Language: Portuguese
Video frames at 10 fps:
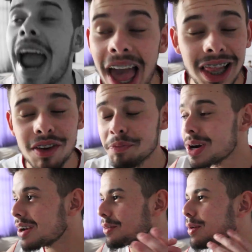Ela,
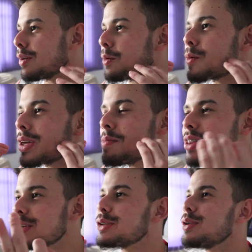mano, o que me
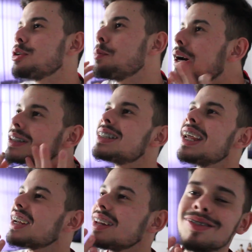deixou, tipo, assim
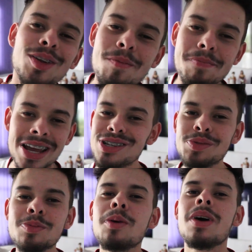é que ela falou bem de
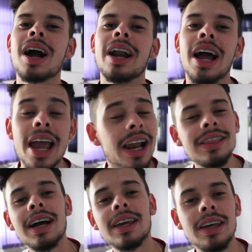boa, cara. Ele
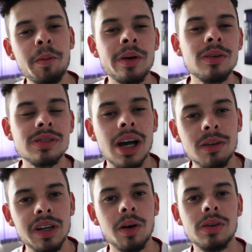tá aqui abrindo um
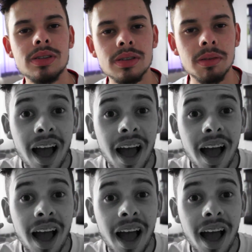saco de arroz.